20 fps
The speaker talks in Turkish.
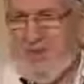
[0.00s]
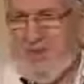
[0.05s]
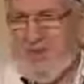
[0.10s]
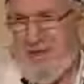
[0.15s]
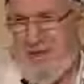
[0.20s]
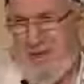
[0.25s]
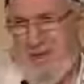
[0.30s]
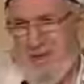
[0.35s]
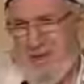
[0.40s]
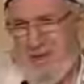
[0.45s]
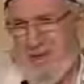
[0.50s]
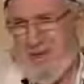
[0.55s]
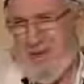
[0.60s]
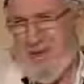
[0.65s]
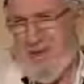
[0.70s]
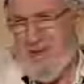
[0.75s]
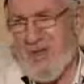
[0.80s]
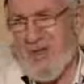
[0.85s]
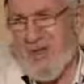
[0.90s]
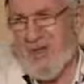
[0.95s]
Ya
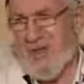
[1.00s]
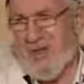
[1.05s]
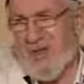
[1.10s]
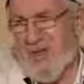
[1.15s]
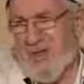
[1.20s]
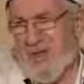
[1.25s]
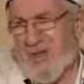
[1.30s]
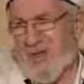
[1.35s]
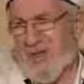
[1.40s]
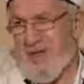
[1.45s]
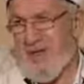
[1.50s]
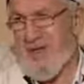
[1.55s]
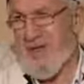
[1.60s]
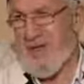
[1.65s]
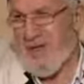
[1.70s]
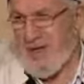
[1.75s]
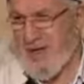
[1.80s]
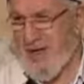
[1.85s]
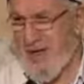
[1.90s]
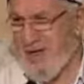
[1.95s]
demiş Allah
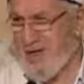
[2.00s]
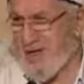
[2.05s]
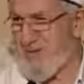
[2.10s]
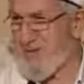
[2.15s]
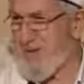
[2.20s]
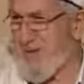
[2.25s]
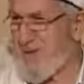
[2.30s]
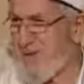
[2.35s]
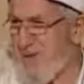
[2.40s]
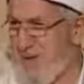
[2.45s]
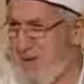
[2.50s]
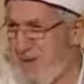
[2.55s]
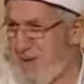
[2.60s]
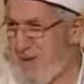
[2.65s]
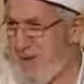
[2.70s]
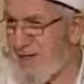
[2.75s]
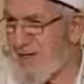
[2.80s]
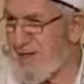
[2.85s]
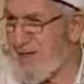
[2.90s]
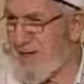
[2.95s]
evlat ve
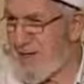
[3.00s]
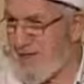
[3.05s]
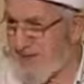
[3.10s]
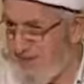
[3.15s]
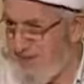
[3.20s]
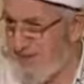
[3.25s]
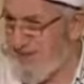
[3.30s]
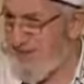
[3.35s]
mal fitne